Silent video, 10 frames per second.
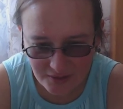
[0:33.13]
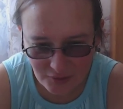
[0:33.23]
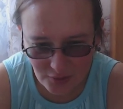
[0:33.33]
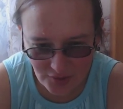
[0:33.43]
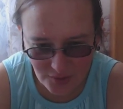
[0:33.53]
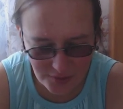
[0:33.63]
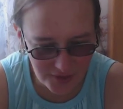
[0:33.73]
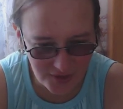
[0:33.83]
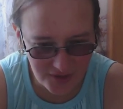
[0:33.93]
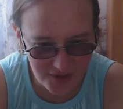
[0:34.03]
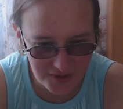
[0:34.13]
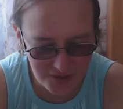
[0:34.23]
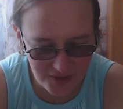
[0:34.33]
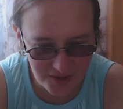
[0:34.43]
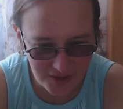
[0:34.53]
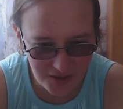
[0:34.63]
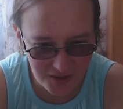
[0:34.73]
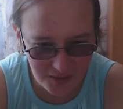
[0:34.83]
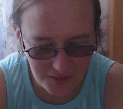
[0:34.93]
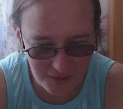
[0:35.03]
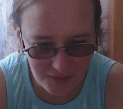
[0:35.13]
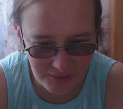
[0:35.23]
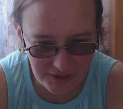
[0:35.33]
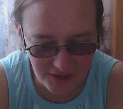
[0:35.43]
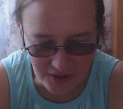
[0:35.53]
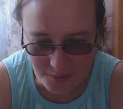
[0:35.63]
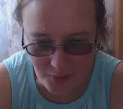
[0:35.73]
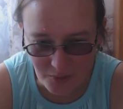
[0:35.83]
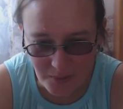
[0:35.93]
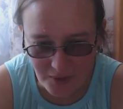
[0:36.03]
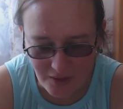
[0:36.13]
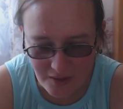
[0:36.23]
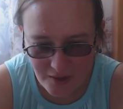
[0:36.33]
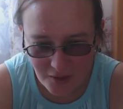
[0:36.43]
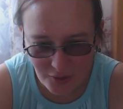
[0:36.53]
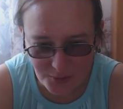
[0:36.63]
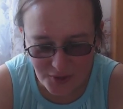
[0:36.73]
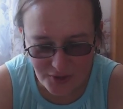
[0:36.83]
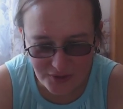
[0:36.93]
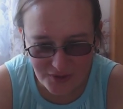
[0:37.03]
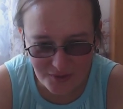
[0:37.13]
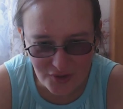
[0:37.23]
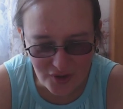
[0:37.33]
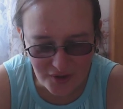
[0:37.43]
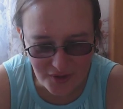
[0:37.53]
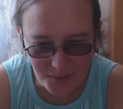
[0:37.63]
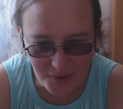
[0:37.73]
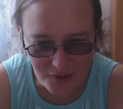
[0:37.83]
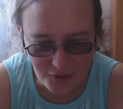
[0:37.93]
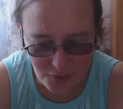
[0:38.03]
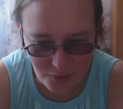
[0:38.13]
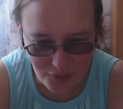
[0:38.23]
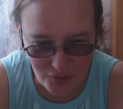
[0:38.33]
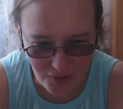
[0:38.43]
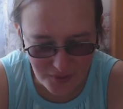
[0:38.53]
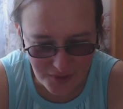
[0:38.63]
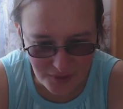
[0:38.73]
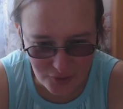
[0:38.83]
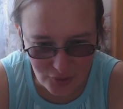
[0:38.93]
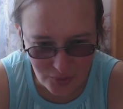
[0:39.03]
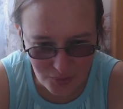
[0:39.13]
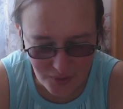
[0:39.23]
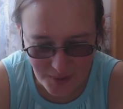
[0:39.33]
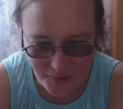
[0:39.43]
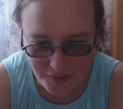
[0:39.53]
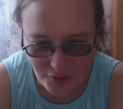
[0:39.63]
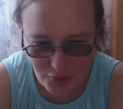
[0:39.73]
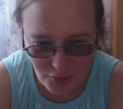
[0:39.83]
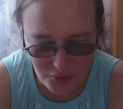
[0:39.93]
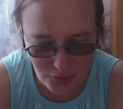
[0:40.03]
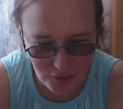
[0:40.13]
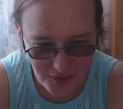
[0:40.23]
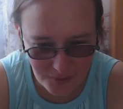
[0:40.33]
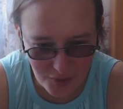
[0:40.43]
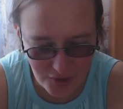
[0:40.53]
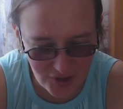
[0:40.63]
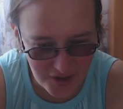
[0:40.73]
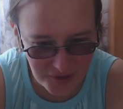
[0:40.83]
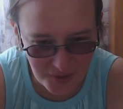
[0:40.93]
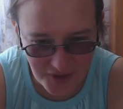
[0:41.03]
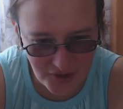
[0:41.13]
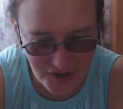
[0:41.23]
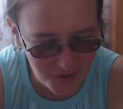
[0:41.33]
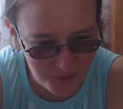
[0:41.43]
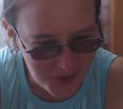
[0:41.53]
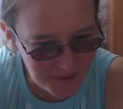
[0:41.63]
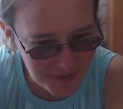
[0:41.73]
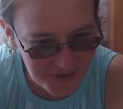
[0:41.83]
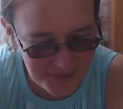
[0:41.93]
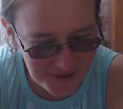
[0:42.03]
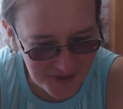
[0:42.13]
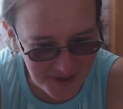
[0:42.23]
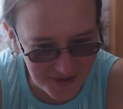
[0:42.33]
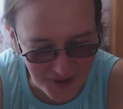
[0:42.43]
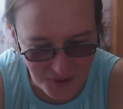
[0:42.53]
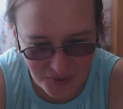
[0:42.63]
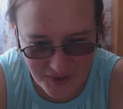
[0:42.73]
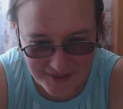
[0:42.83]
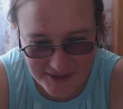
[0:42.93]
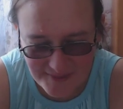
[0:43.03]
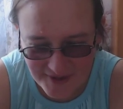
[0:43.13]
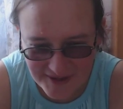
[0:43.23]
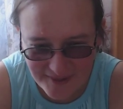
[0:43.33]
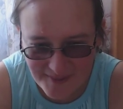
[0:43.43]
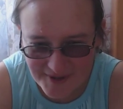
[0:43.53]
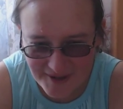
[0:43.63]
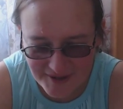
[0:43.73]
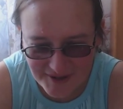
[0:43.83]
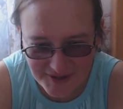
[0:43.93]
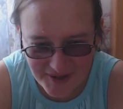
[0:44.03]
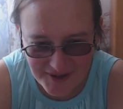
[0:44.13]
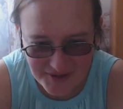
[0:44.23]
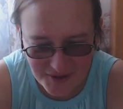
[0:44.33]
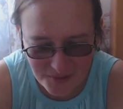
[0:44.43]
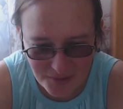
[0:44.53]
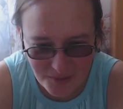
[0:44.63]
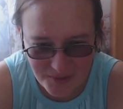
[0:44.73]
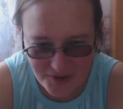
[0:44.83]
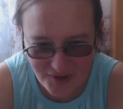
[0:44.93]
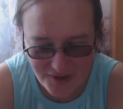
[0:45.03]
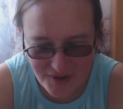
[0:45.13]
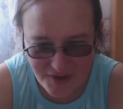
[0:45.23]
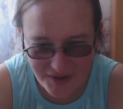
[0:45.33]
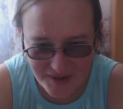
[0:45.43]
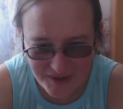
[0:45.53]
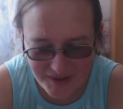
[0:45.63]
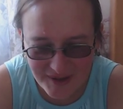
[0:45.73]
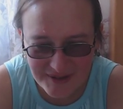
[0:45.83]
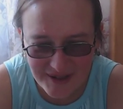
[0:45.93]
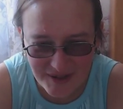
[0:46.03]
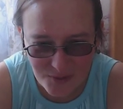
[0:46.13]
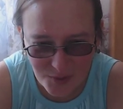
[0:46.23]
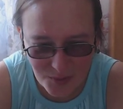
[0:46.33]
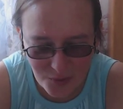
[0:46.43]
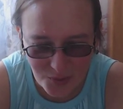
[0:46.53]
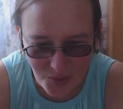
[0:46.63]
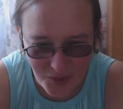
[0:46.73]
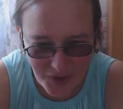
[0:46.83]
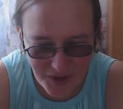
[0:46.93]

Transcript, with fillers: тоже вот этот Зентос, как я в Атаке покупала. Хоть мне девочка, я так поняла, с Углича говорила, что в комментах, что он уже давно Ашан, но на чеке у меня было написано Атак. Как там на самом деле, не знаю, если буду ближе, как когда-нибудь буду,